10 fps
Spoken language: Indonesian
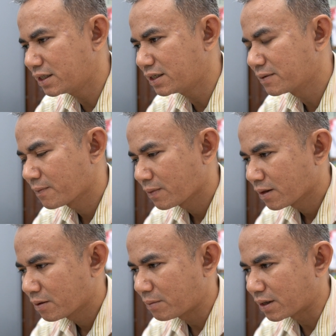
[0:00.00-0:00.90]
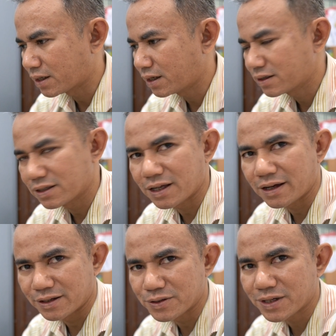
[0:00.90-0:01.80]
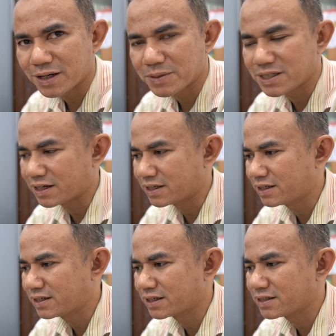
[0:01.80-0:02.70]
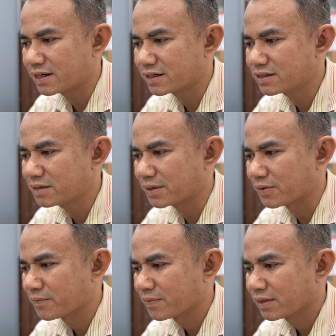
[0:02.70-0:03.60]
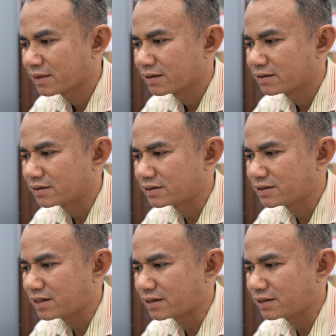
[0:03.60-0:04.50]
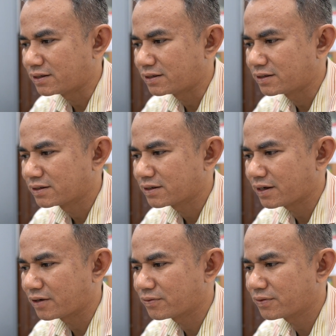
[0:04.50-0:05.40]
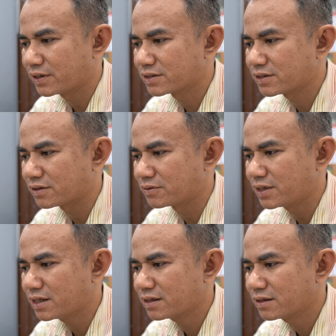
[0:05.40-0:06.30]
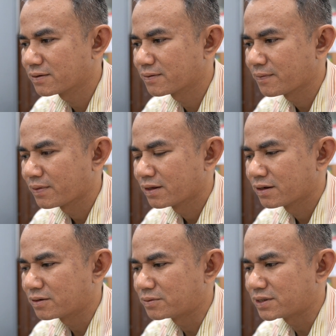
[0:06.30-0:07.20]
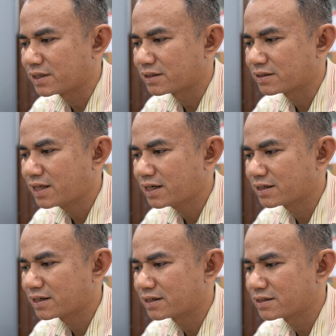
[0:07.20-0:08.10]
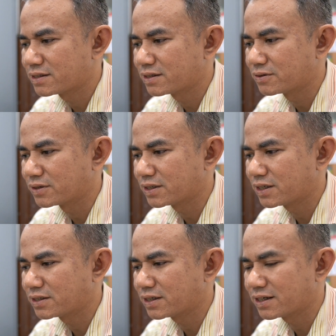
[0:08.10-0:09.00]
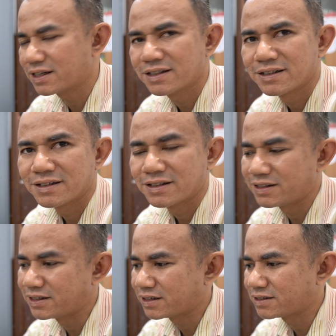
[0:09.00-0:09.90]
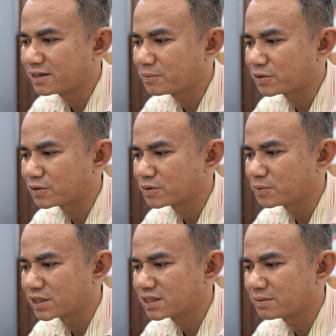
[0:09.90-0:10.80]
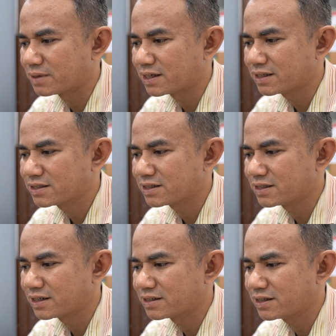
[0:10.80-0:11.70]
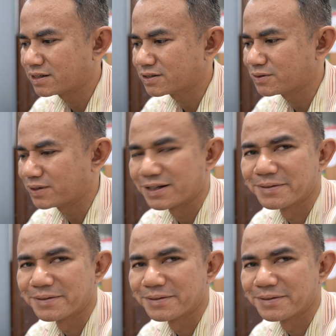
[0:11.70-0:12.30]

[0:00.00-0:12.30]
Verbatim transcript: ini, maka kita lanjutkan pencariannya dengan cara yang sama. Cari fx satunya, kemudian tarik garis singgungnya dari sana, lihat dia motong sumbu x di mana, jadikan dia x2.